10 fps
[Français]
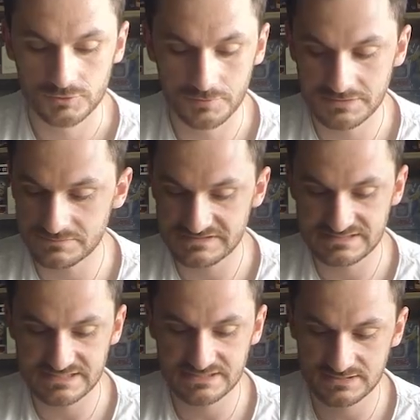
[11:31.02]
Tomate
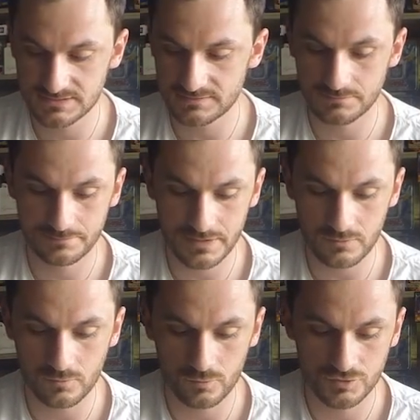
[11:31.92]
mystique,
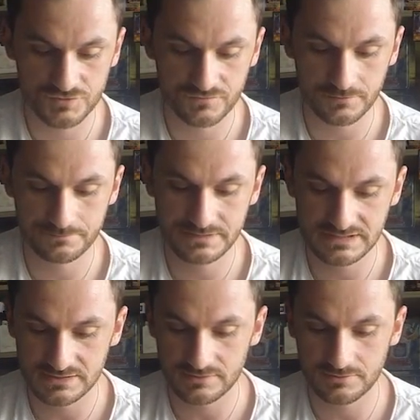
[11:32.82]
Baron rouge
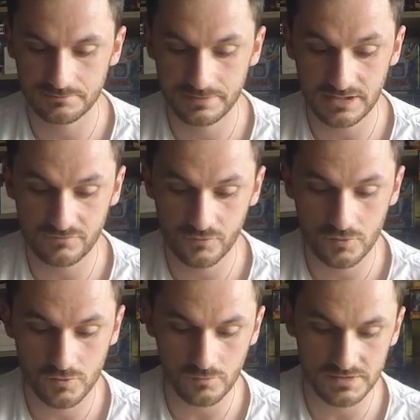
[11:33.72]
vampire,
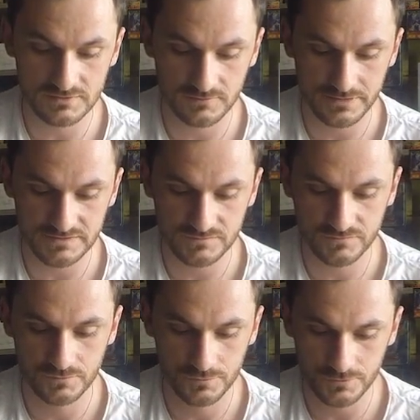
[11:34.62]
Bravo combattant merce
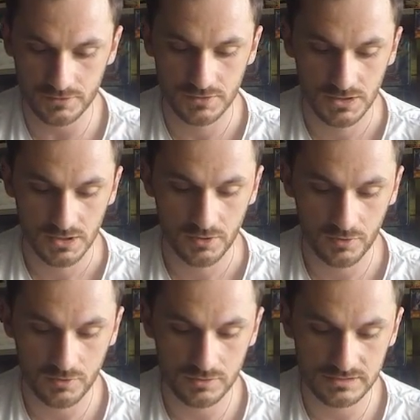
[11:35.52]
fourrure,
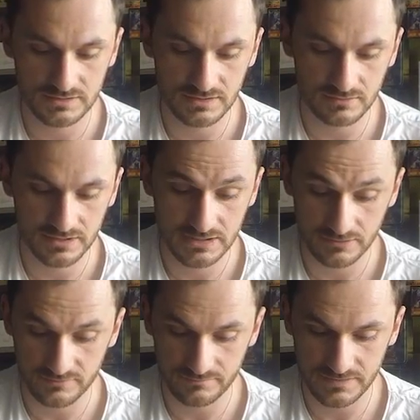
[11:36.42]
Recon éclairant
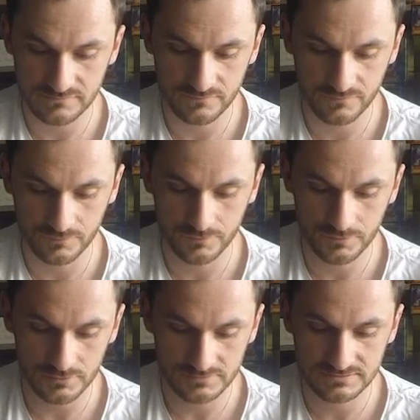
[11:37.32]
éclaireuse merce
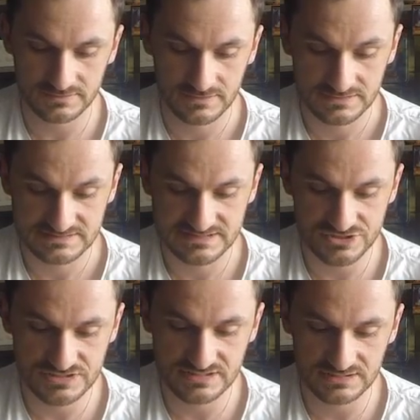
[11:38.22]
fourrure,
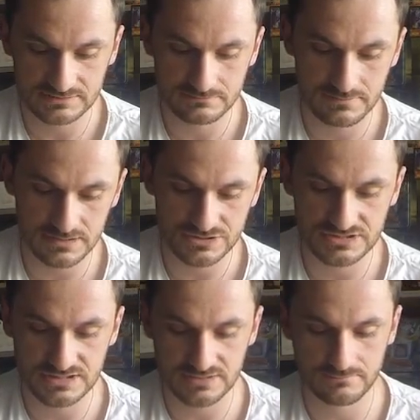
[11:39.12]
Sagitta
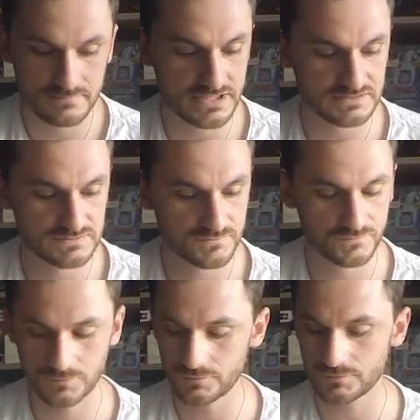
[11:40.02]
marginal merce
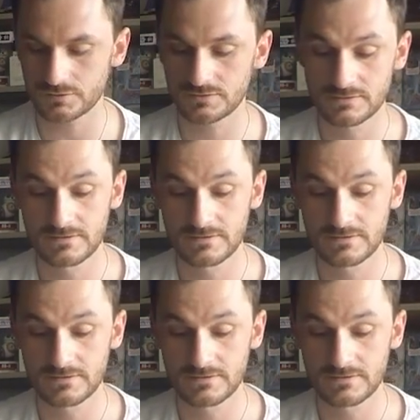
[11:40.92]
fourrure.